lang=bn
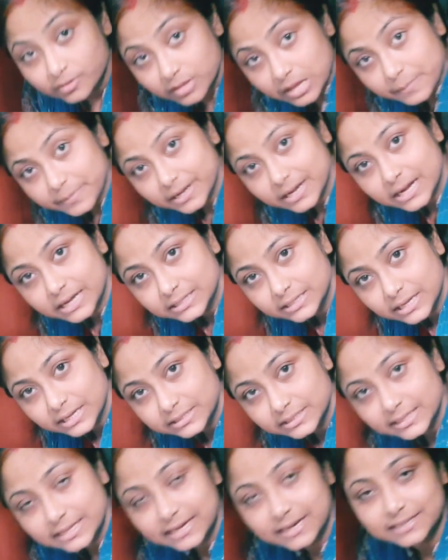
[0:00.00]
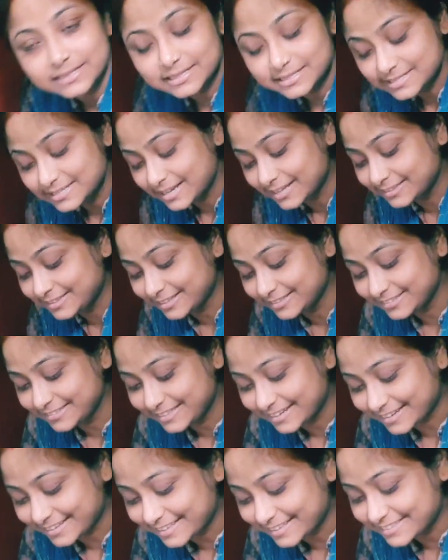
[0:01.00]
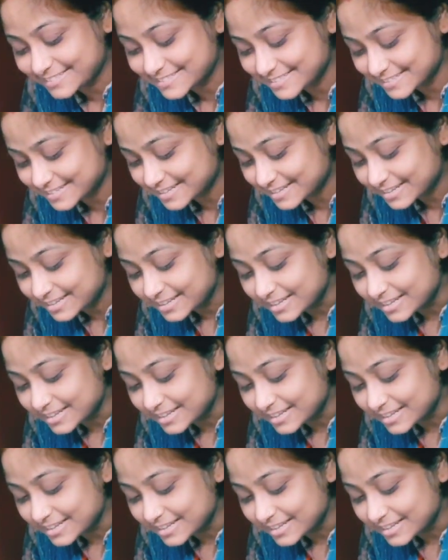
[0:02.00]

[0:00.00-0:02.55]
আমাকে আধা আধি দেখা যাচ্ছে আধা আধি দেখা যাচ্ছে না